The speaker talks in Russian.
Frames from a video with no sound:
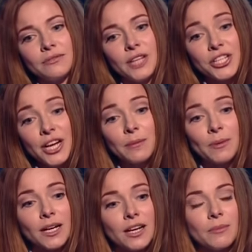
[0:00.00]
В начале
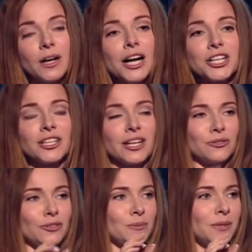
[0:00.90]
программы каждый
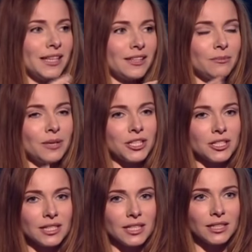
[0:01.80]
раз у нас были какие-то
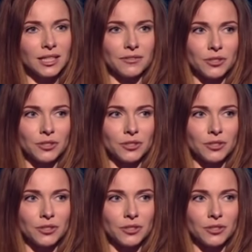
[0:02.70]
небольшие сценки,